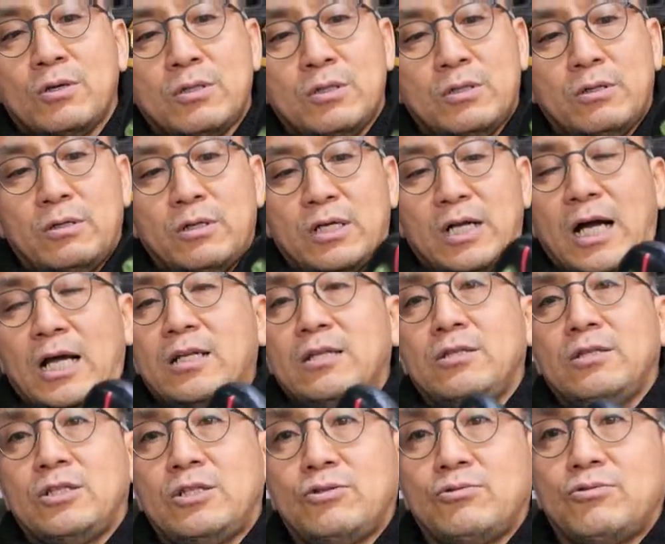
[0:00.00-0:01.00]
그거를
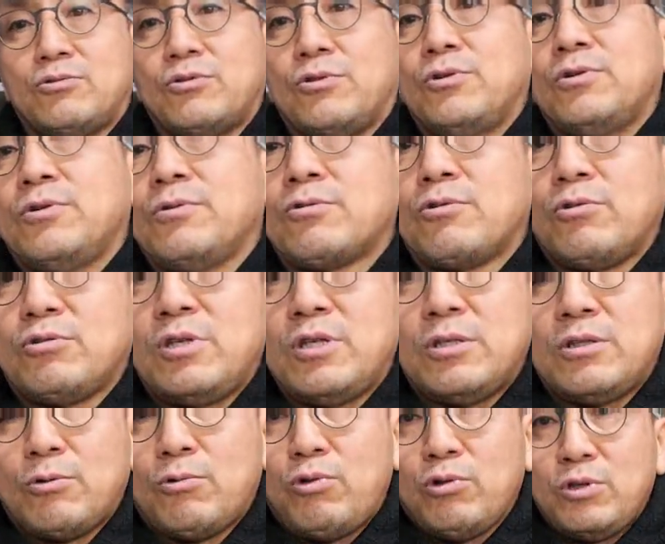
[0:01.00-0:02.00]
가리는 식으로 코팅,
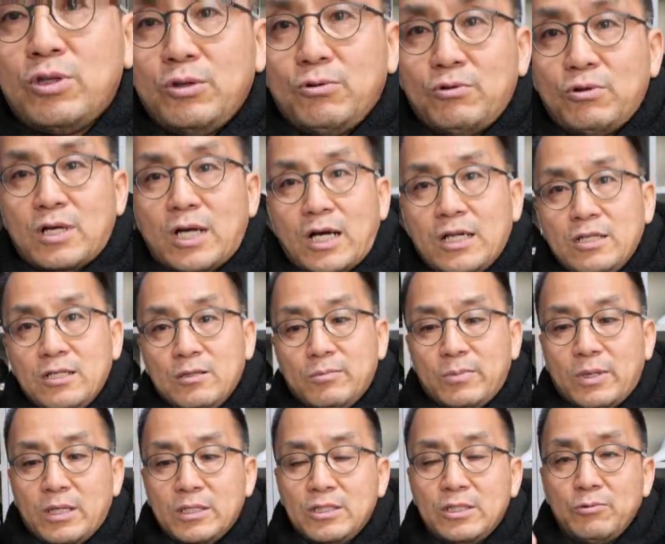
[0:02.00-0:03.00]
코팅으로 가리는
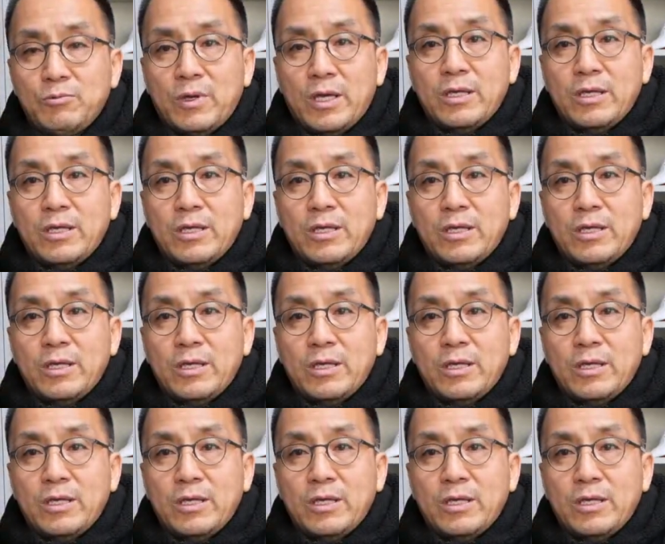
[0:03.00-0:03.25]
방식